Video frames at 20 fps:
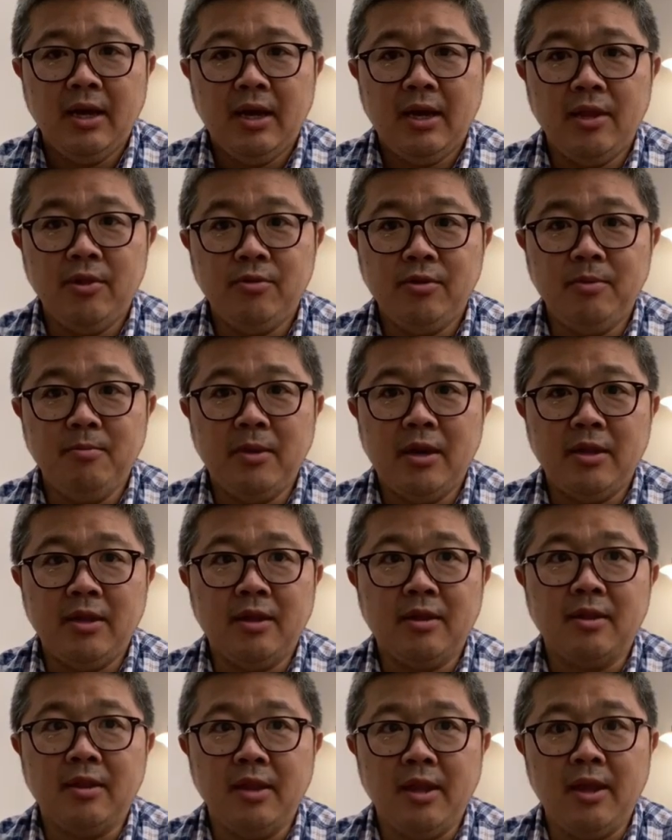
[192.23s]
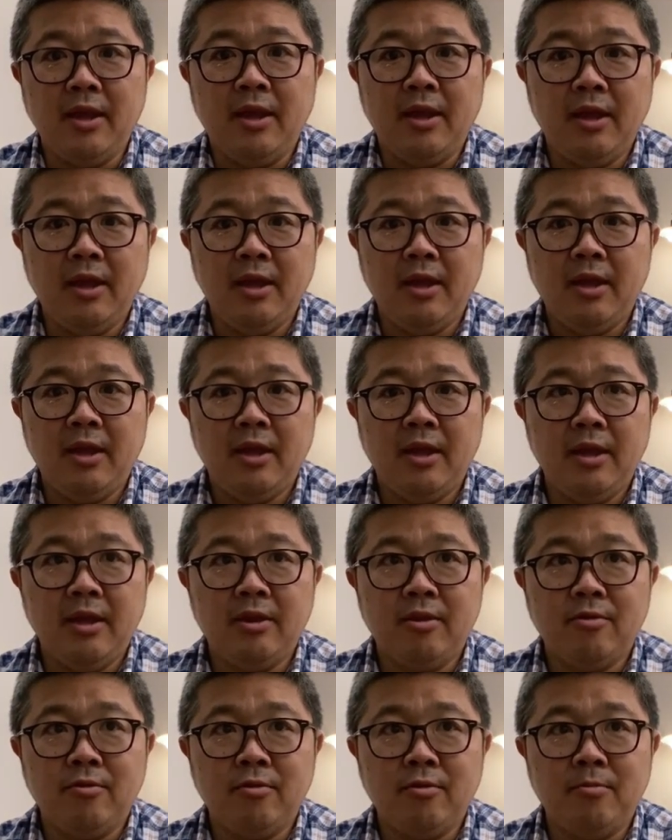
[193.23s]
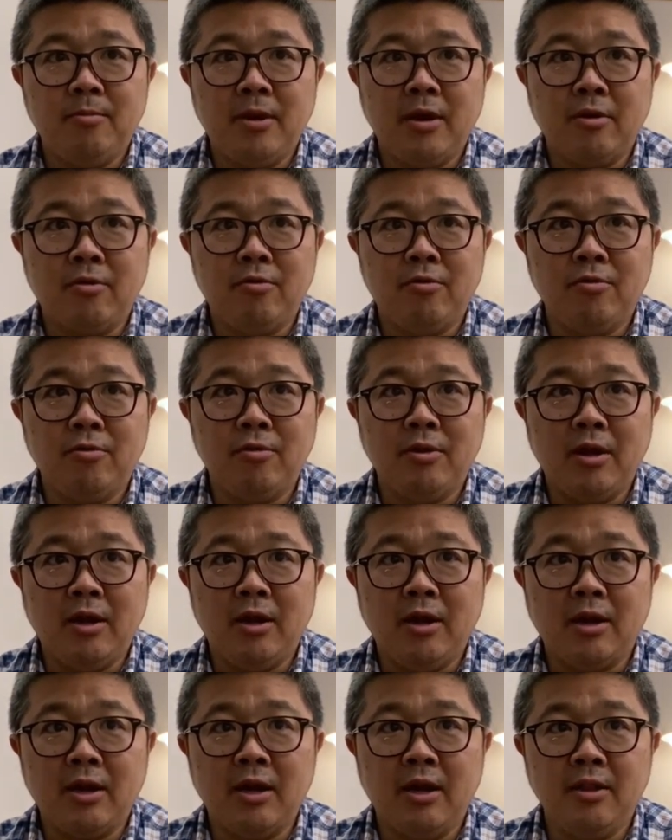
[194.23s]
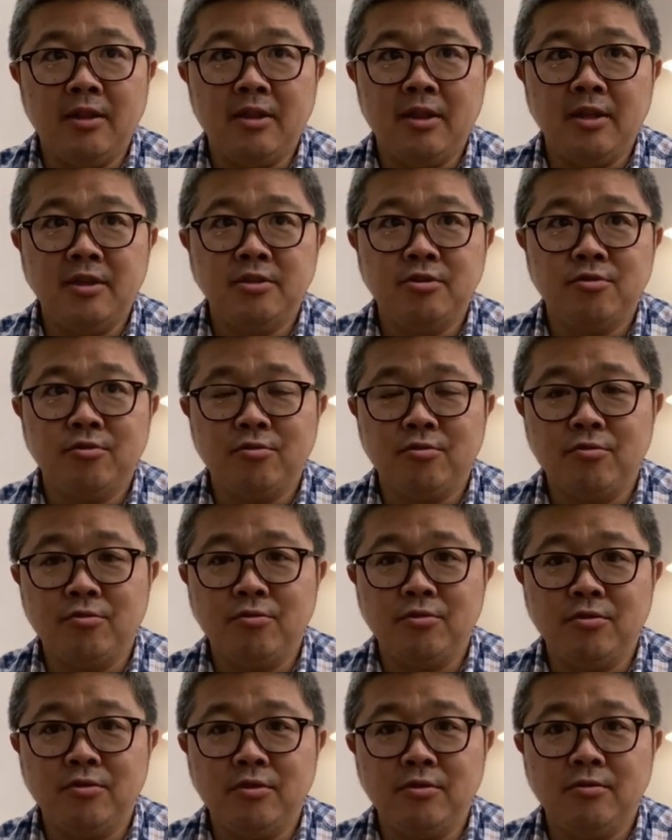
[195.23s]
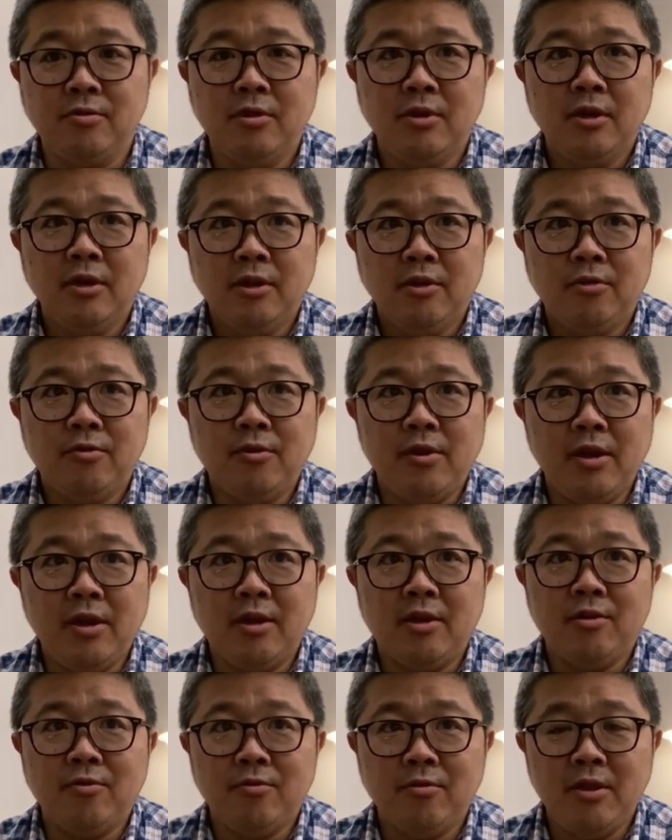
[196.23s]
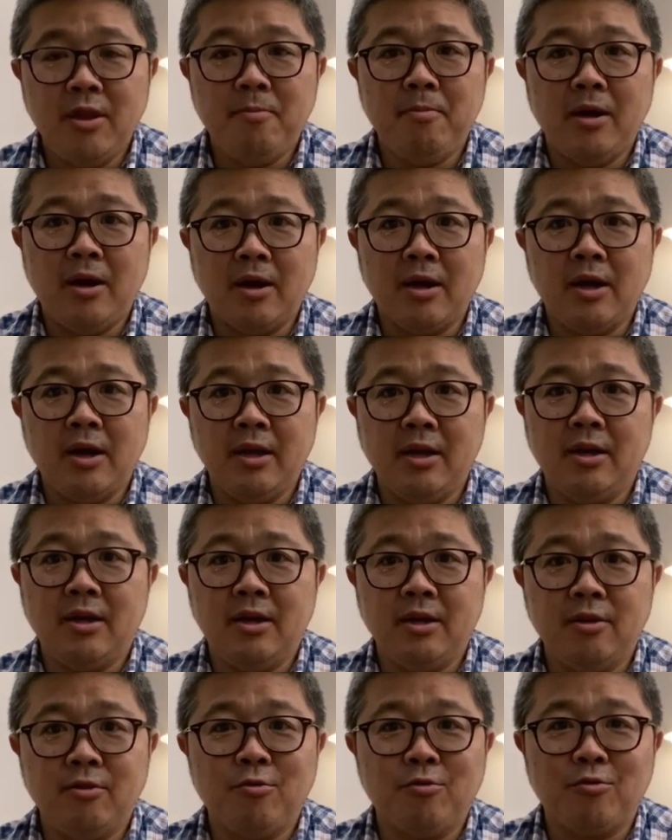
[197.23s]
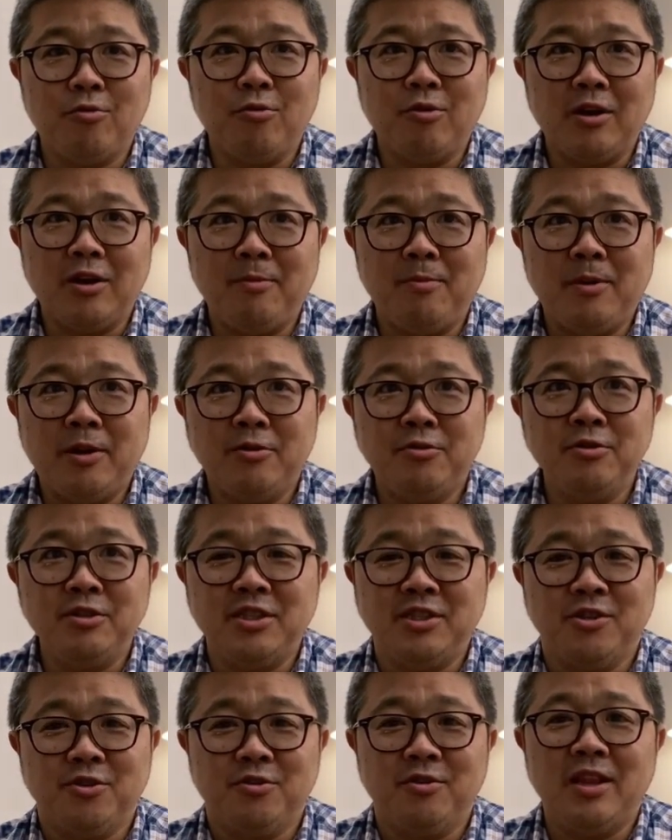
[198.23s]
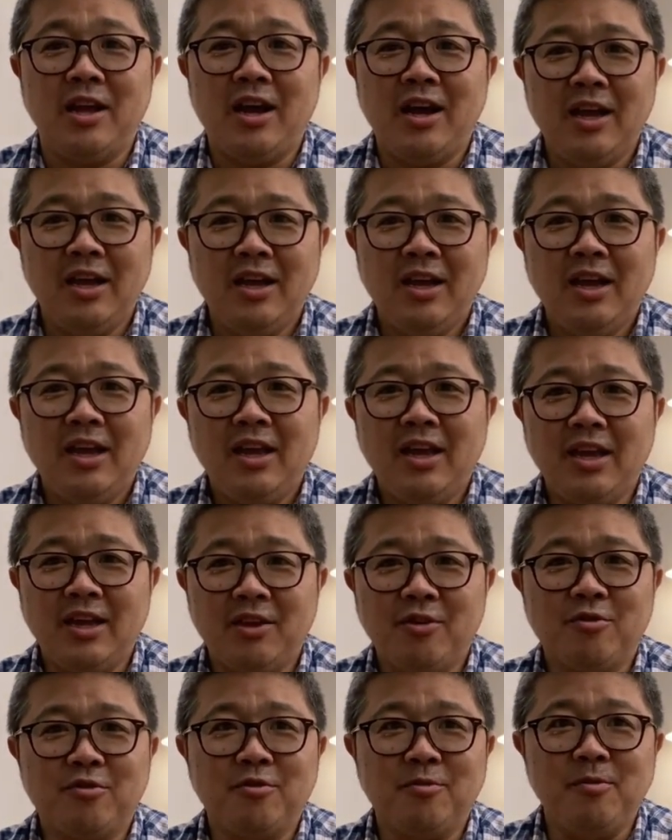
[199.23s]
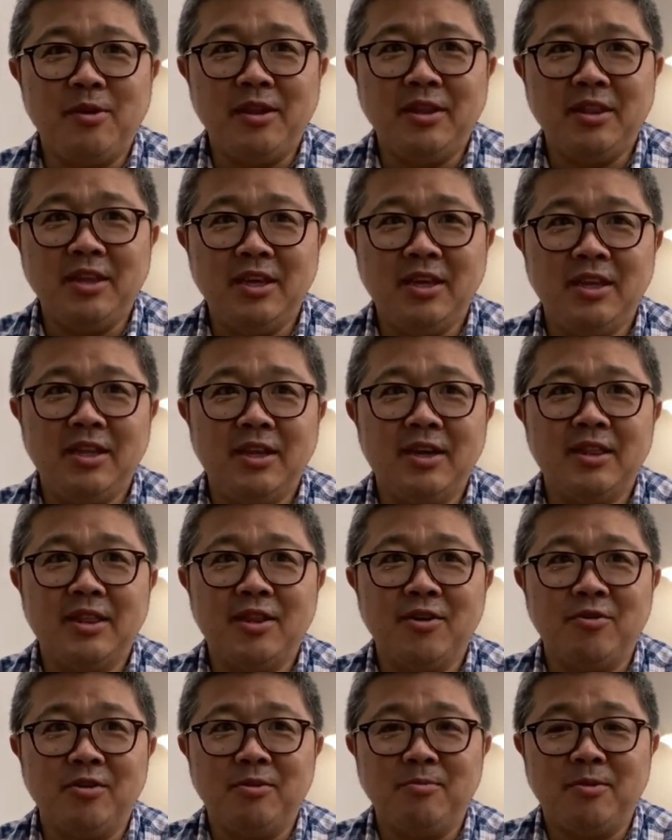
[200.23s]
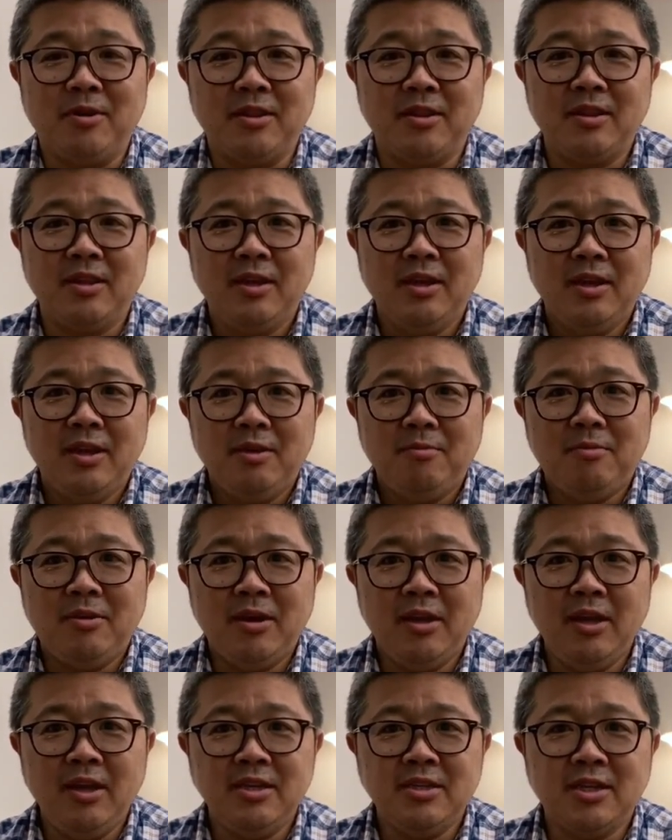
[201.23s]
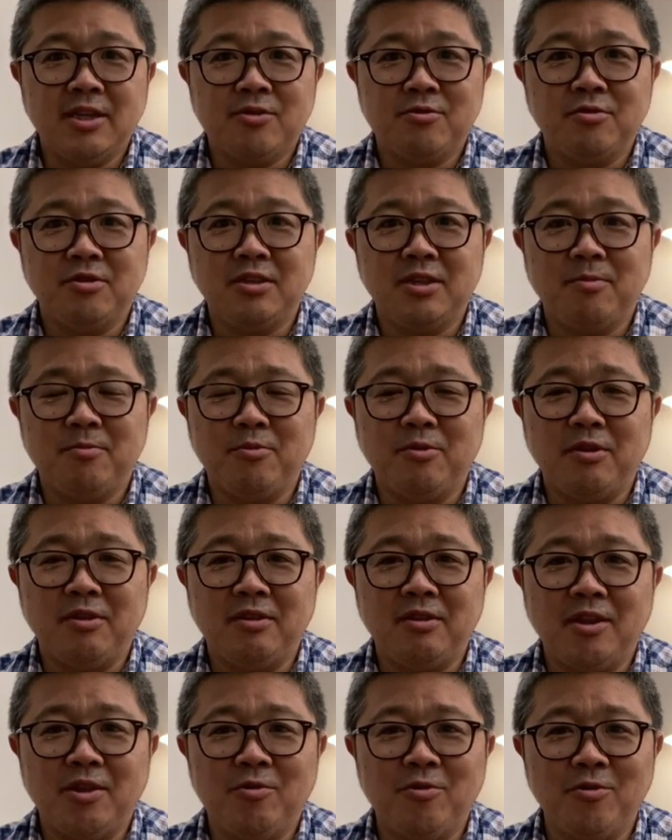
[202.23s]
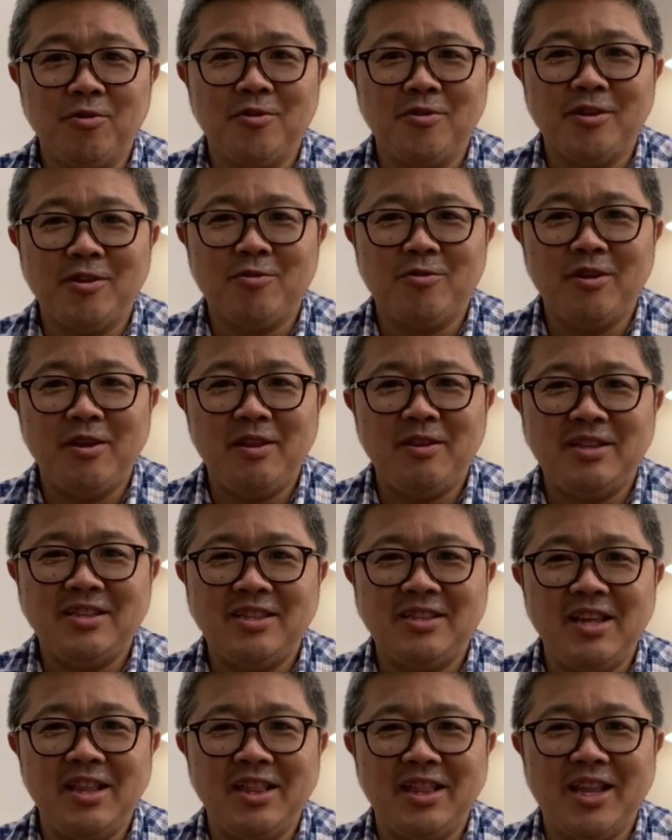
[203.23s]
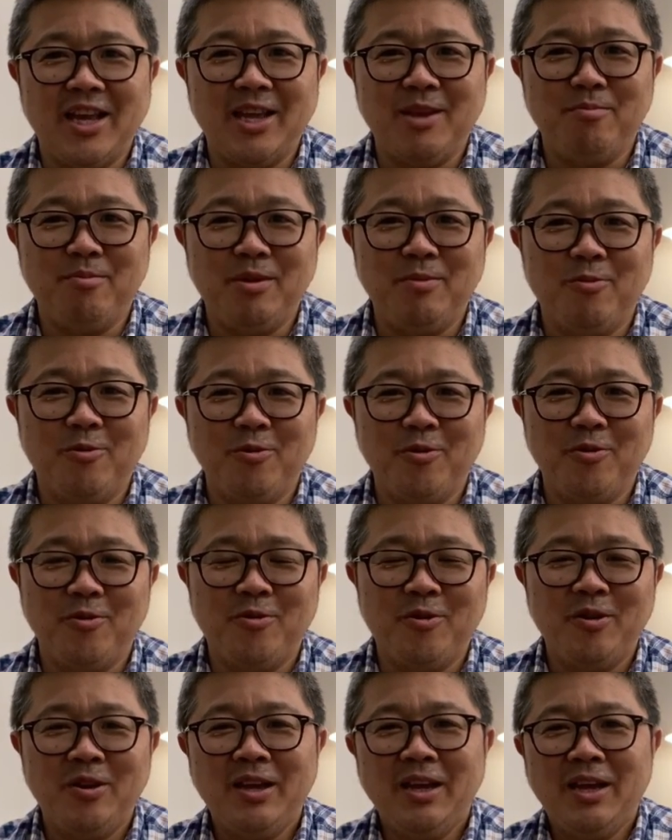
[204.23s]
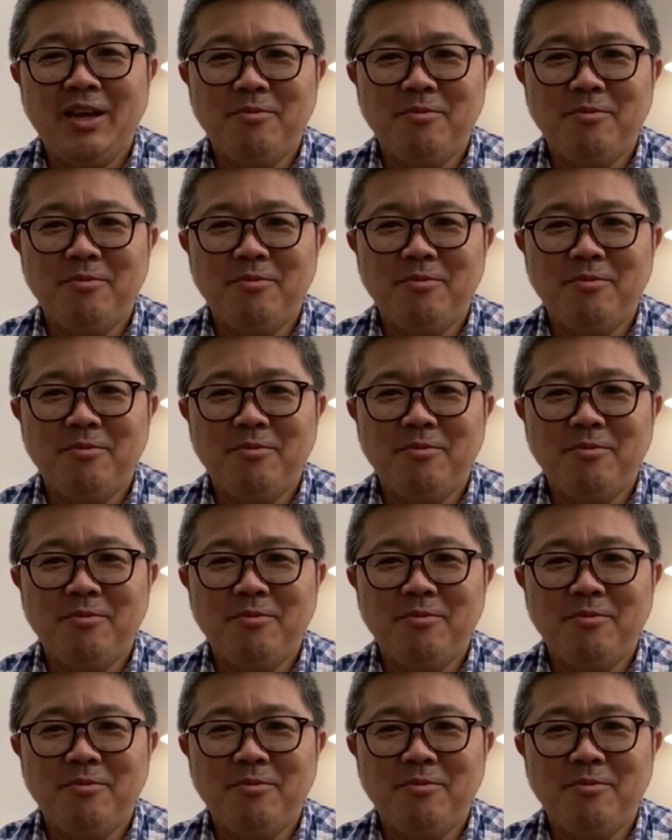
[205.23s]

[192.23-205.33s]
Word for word: あの、今ですね、えっ、ー、と、まあ、コロナ感染症というの影響で、まあ、海外渡航が、まあ、不自由な、え局面になっております。まあ、弊社としてもですね、本当にこれ前代未聞の、